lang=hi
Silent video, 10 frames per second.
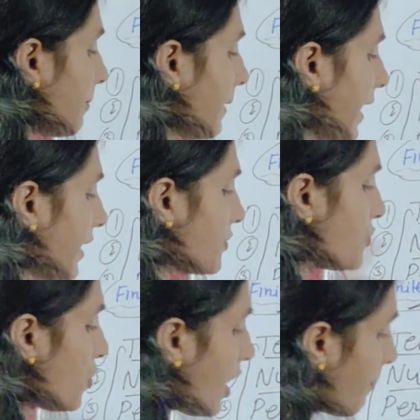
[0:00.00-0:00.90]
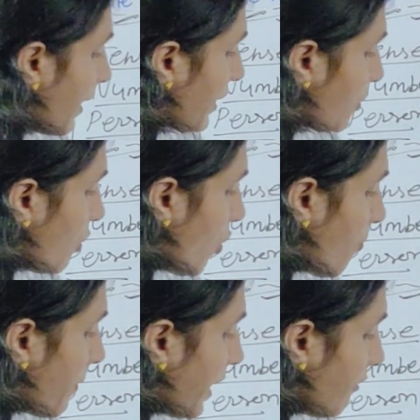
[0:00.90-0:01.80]
वर्ब है जो हमारी गो
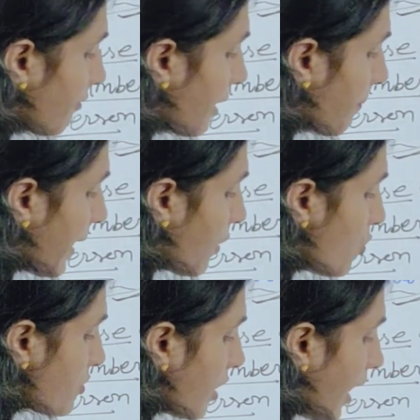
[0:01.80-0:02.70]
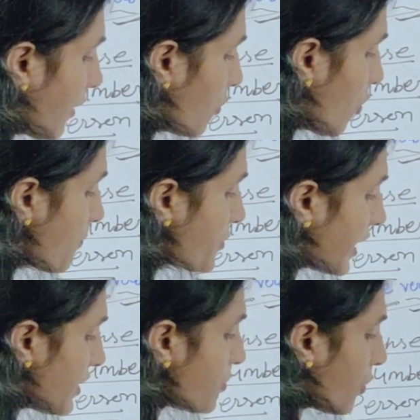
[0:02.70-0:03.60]
मेन वर्ब है उसका रूप
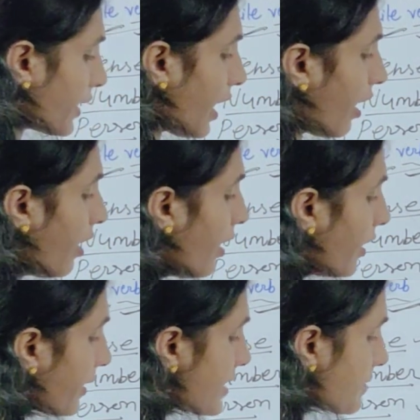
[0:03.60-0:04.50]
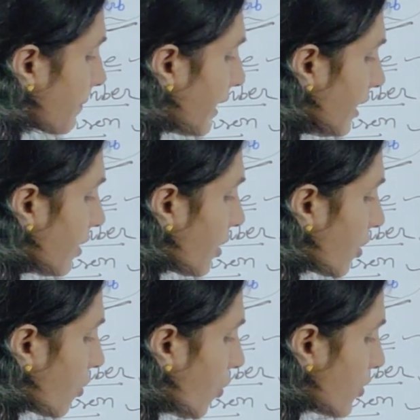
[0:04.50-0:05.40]
चेंज हो गया किसमें
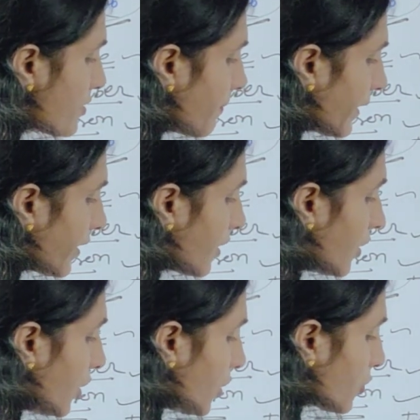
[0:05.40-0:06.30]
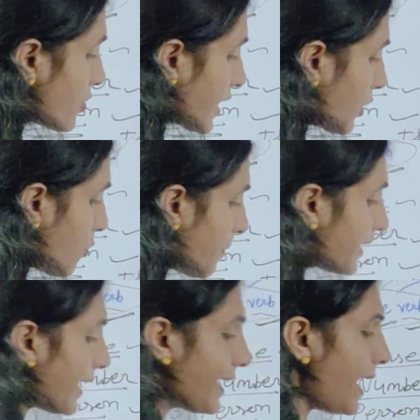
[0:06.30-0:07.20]
गोज में तो इसका रूप
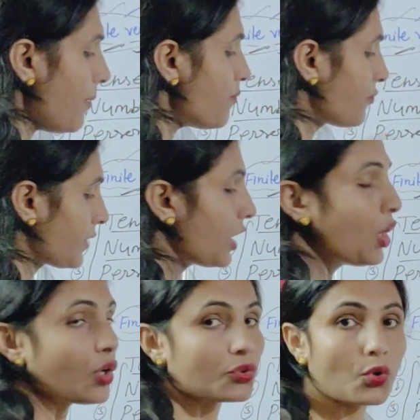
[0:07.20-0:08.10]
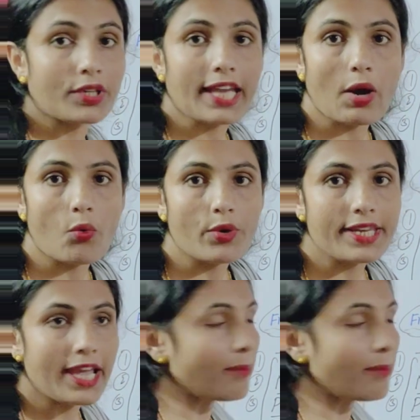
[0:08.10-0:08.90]
बदल गया तो क्या हुई